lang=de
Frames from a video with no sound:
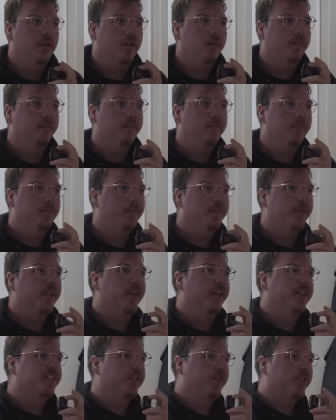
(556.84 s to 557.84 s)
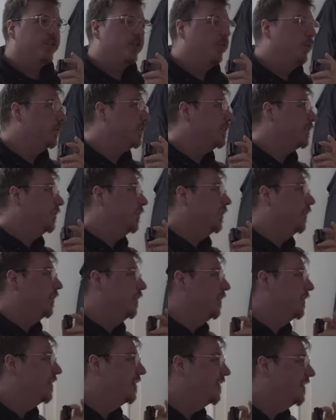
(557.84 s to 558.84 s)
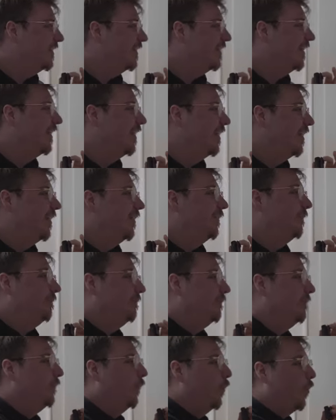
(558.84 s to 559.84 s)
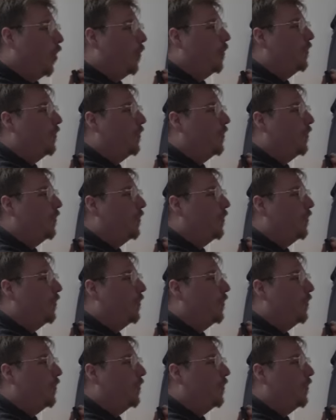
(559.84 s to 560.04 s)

Ähm, jetzt soll ich kurz, wo